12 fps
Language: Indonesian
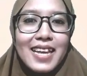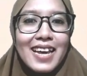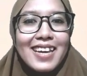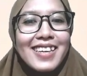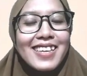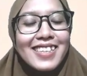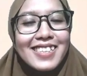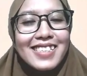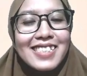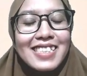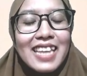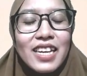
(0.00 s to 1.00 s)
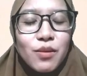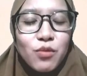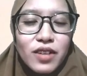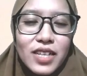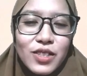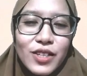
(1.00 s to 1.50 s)
Nah, tadi
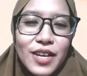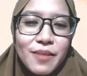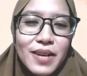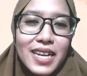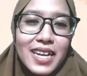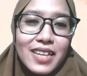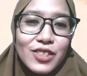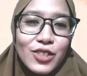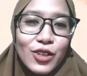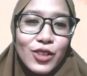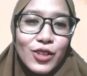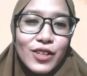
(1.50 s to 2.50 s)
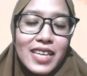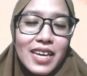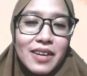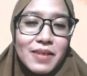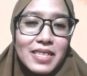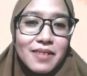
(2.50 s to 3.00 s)
Bunda sudah berikan
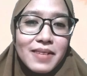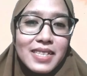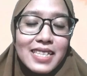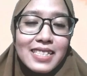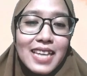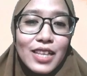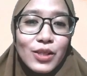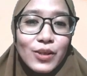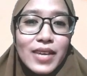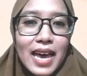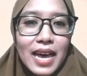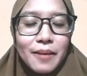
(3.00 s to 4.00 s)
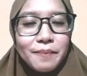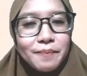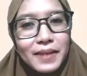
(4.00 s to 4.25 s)
contohnya masing-masing satu ya.